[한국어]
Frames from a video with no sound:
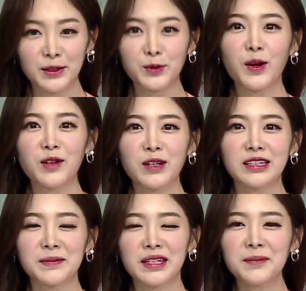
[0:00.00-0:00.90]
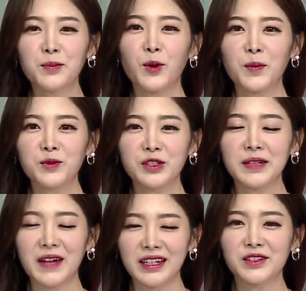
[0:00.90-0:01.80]
노하우가 담긴 보험
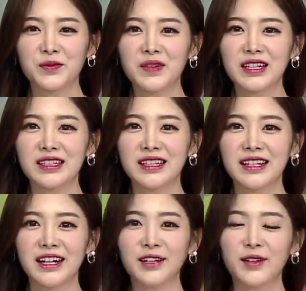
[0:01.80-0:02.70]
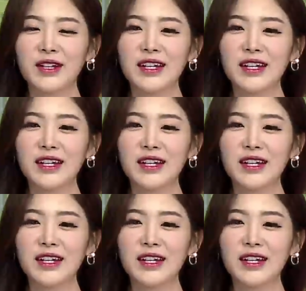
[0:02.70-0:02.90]
꿀팁 가득 준비했으니까요.